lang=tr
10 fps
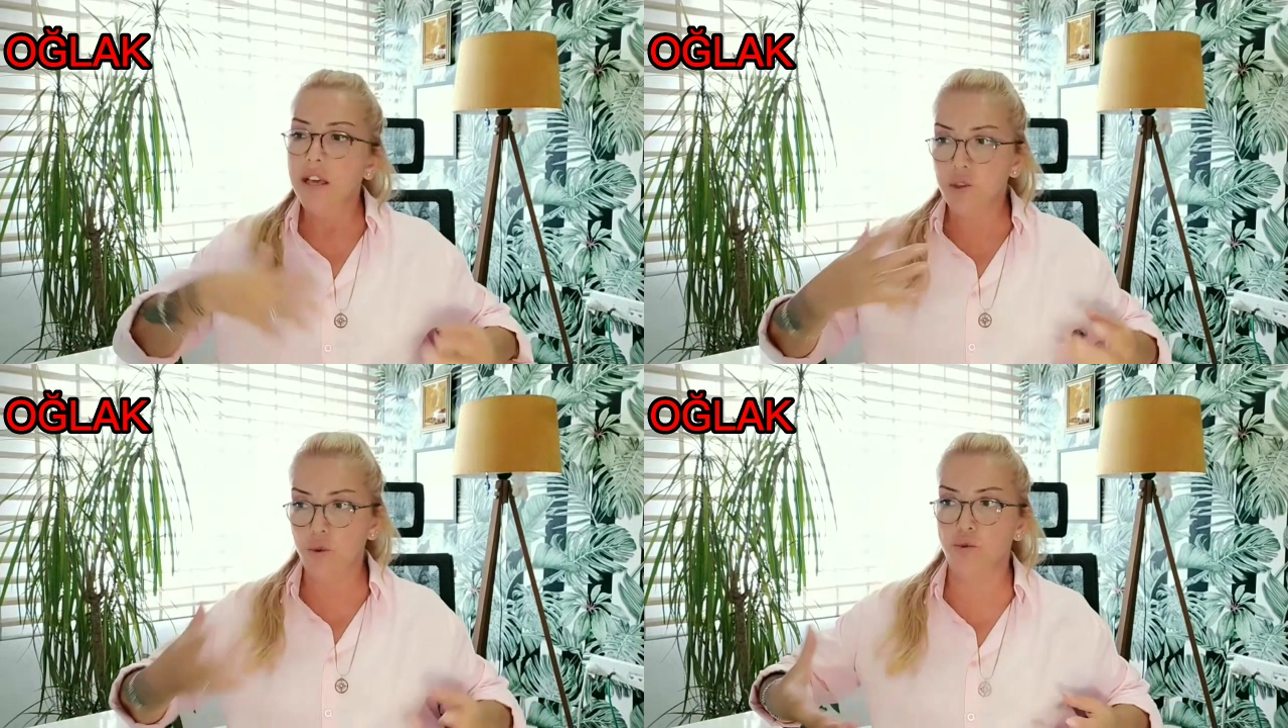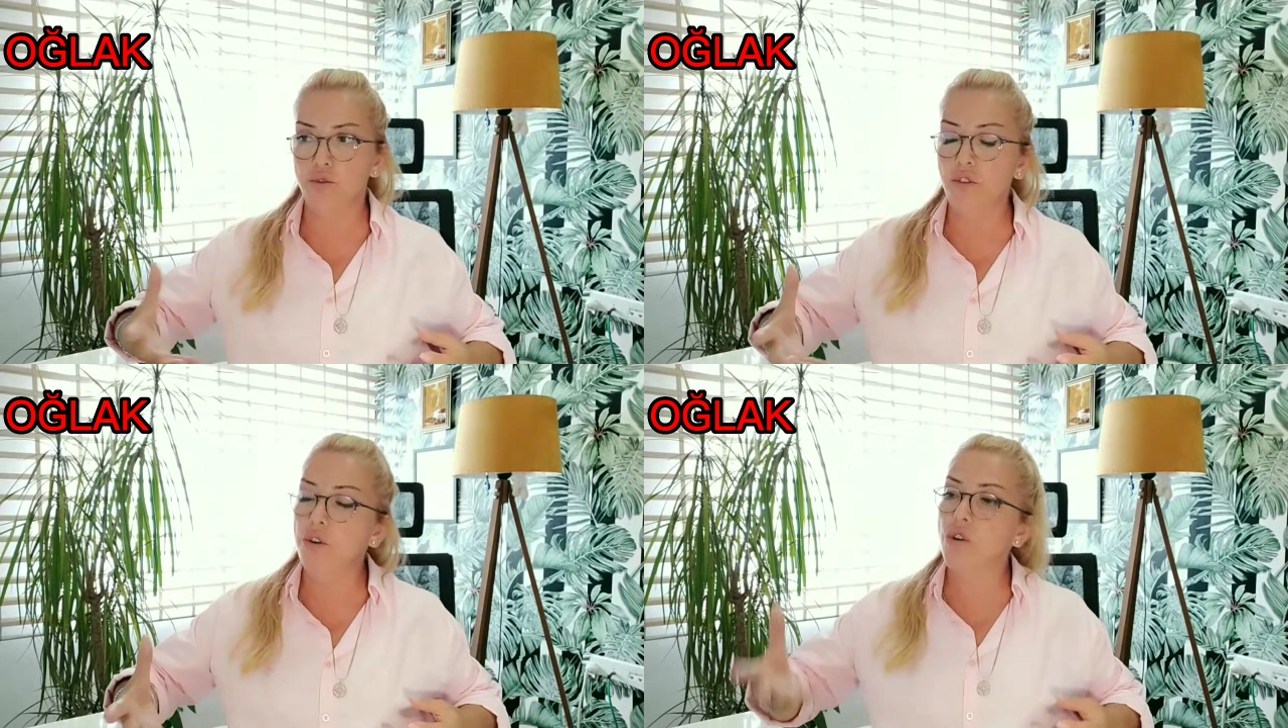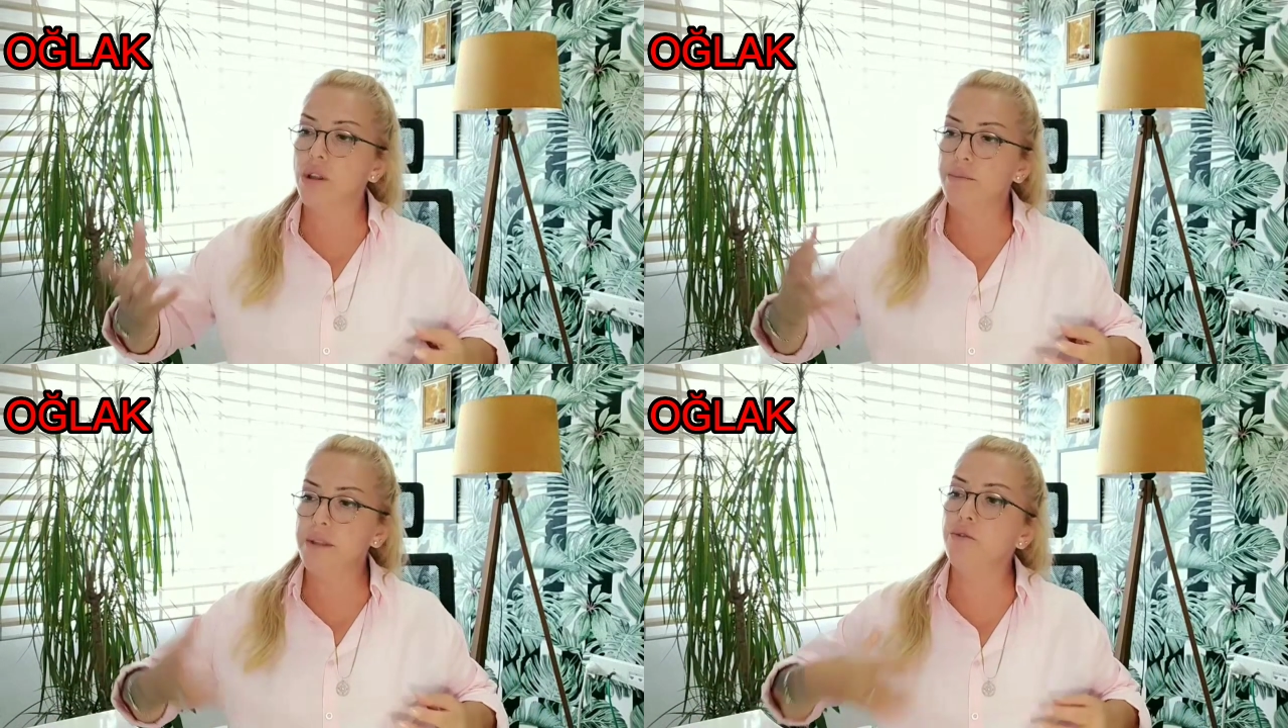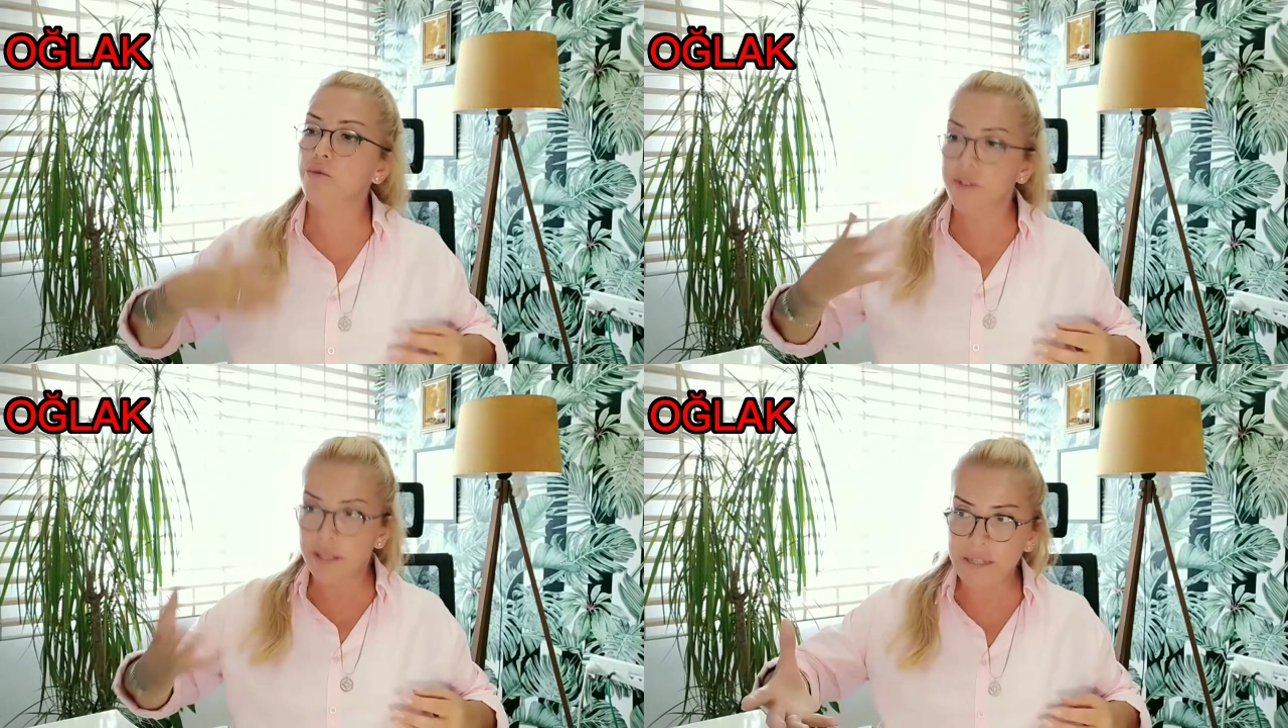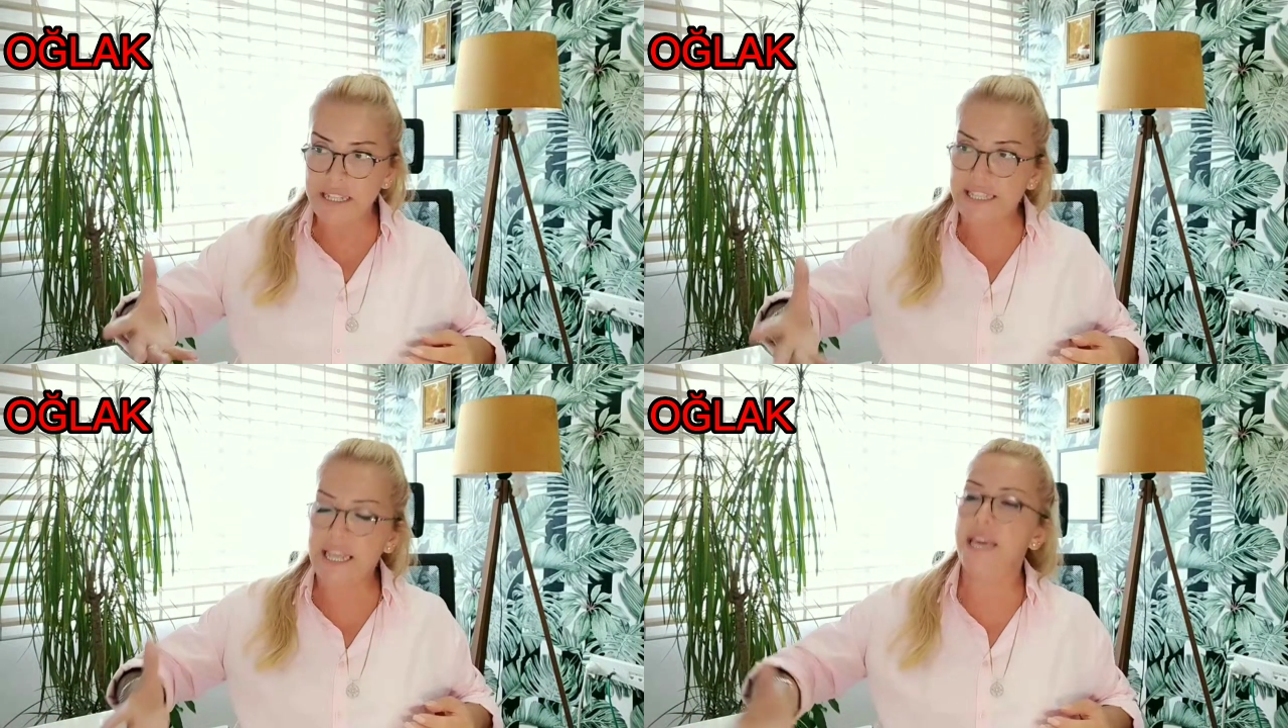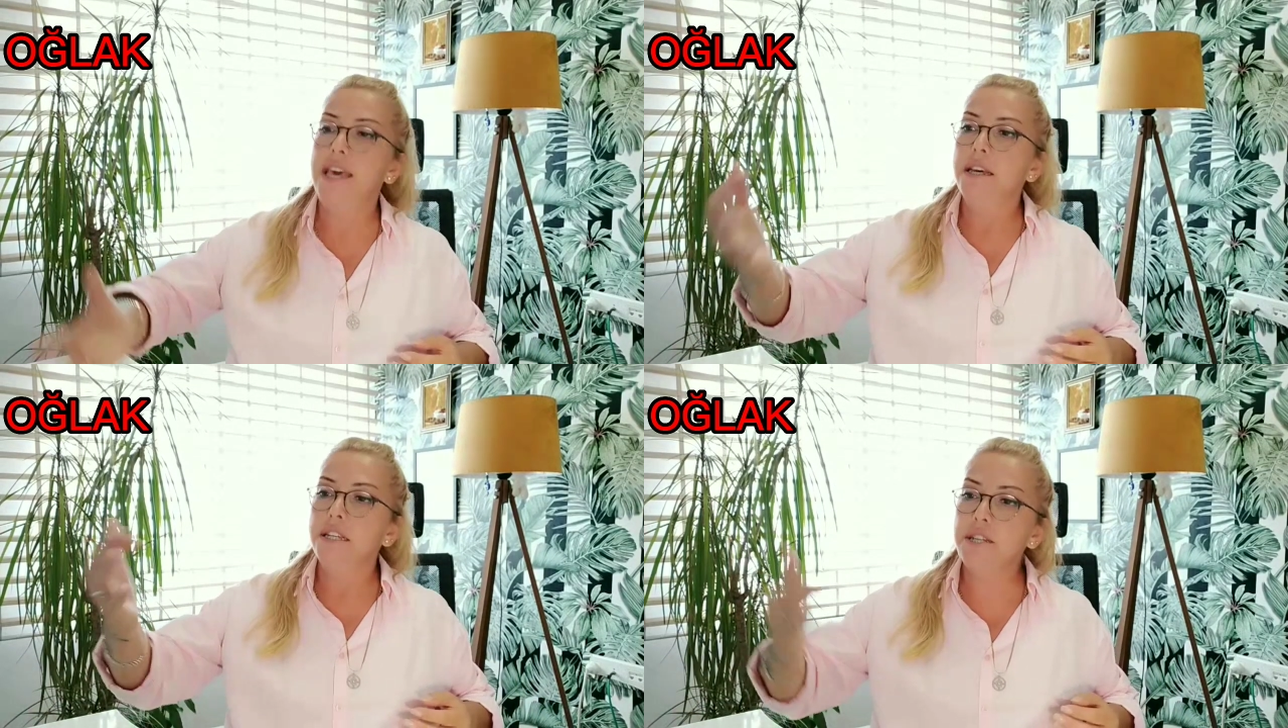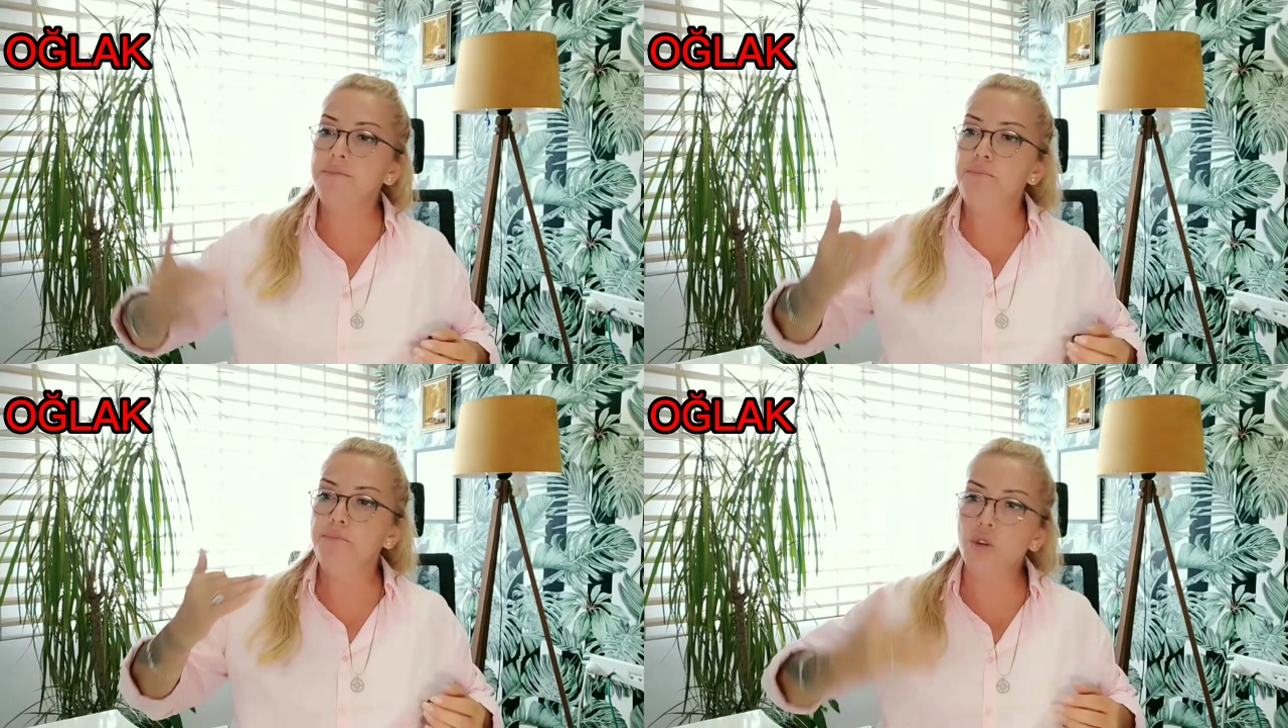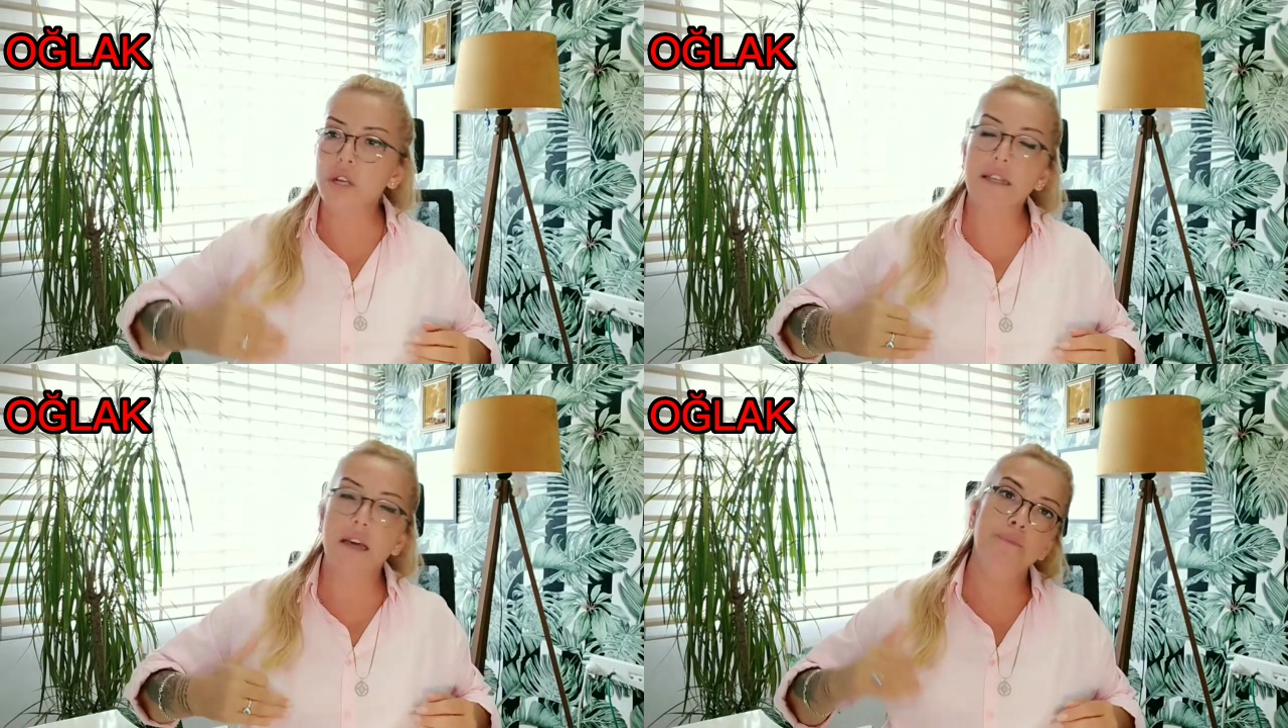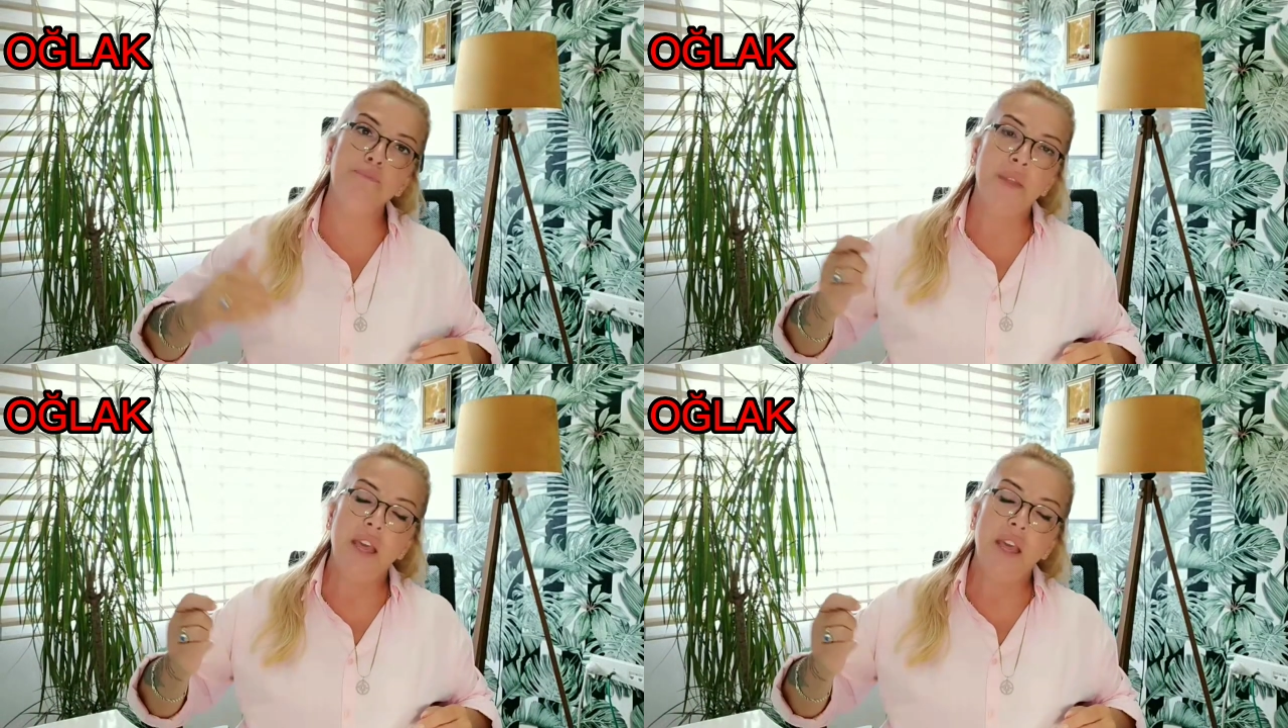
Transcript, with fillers: sorunu olabilir gündeminizde. Şimdi burada